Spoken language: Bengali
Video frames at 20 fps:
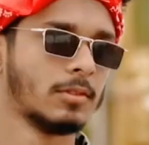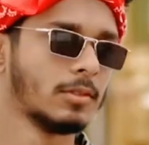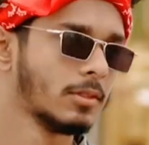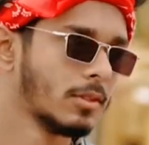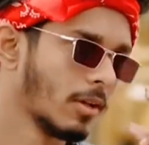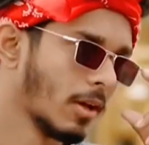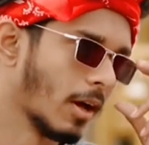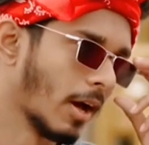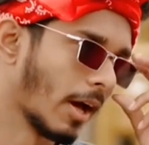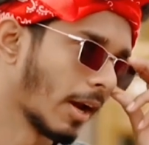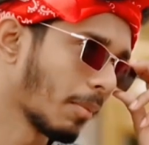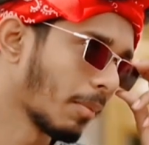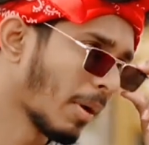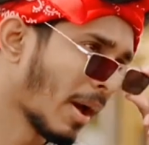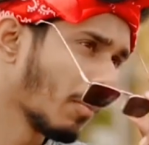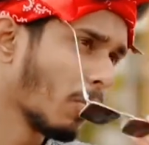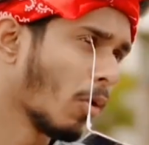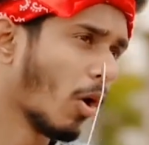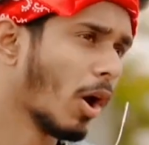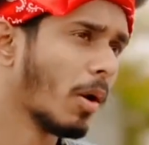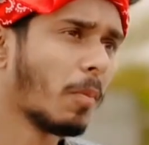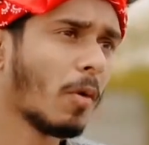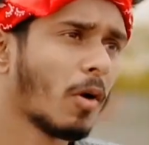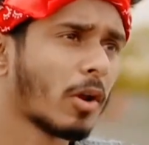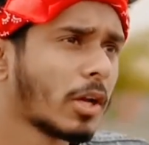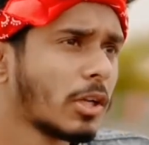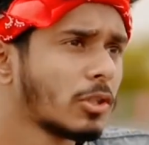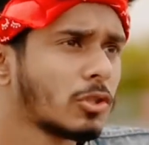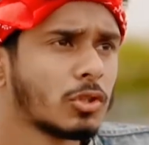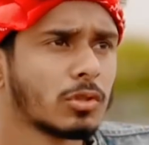আরে ভাই ভয় পাওয়ার
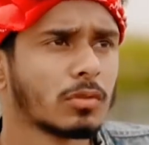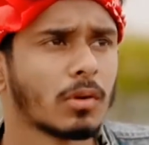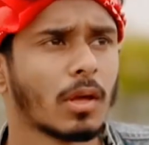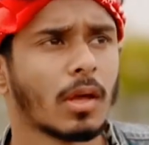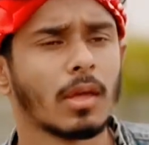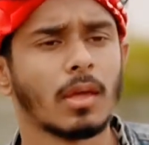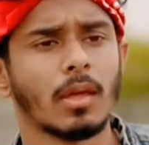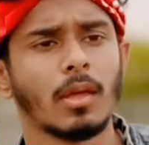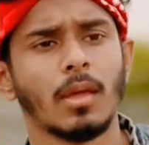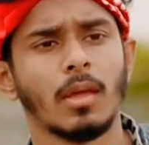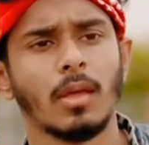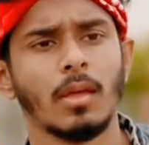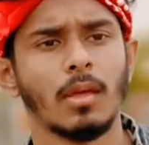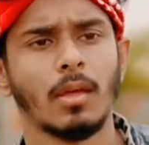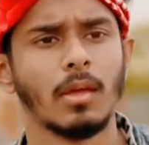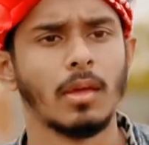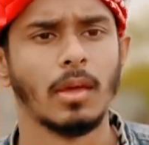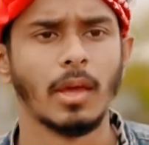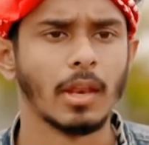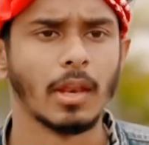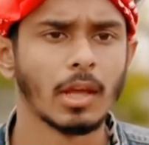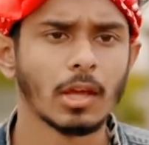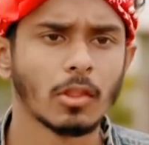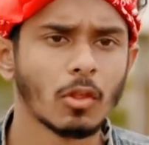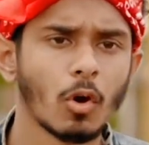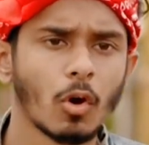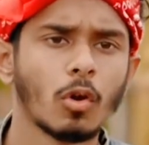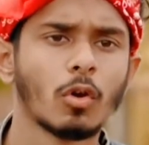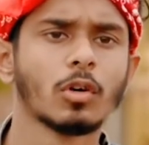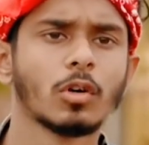কিচ্ছু নাই এরিয়া
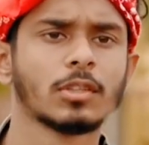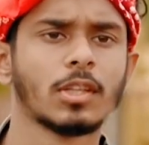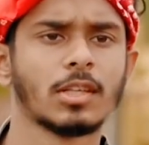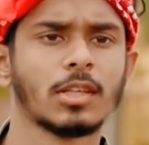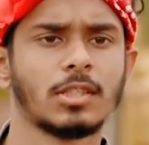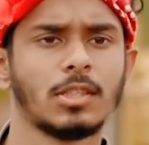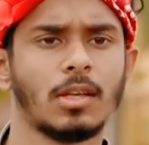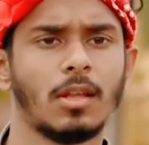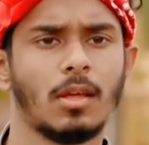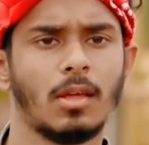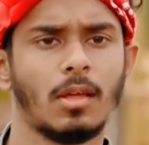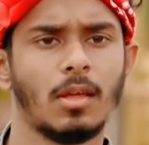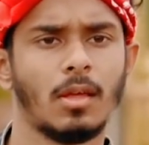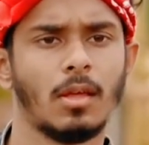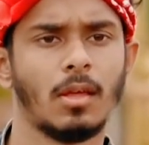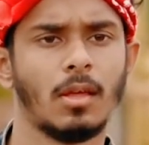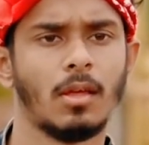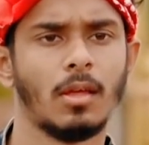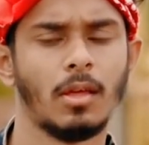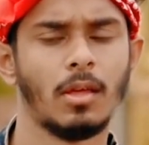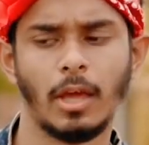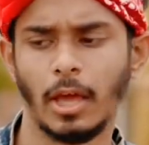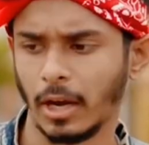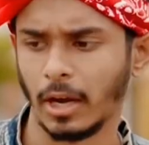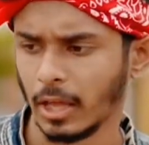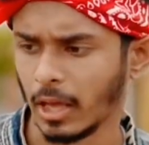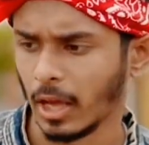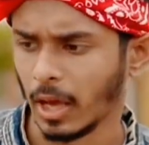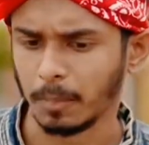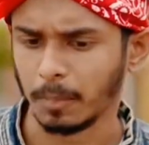দখল করতে আসিনি এরিয়া
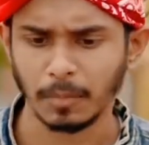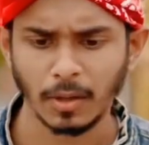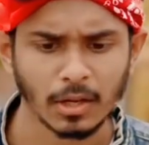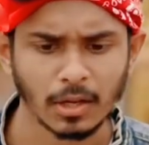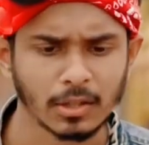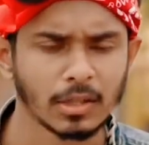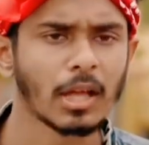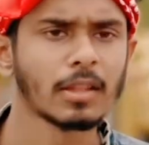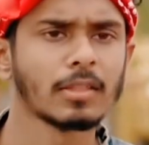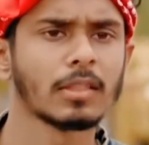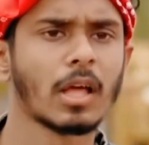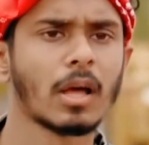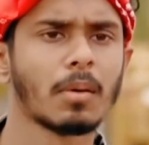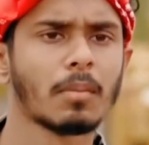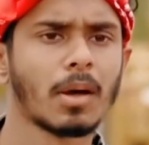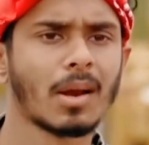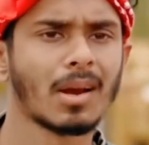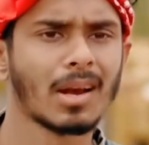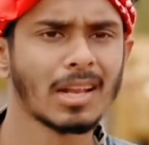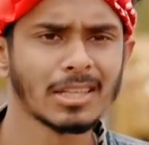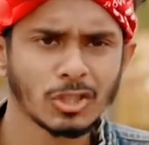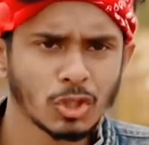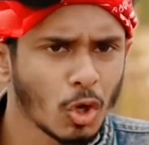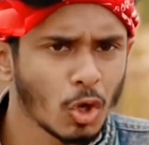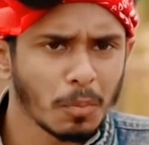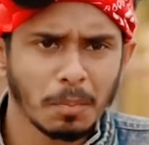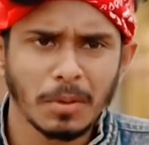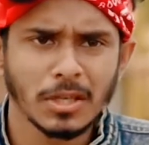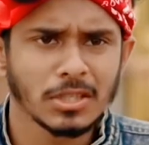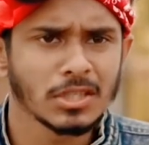আপনার ধান্দা আমার লেটস্টক
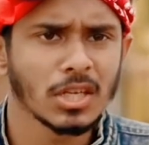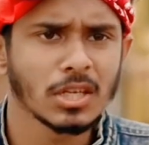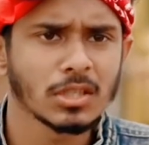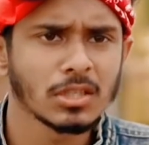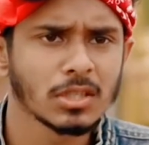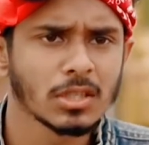বিজনেস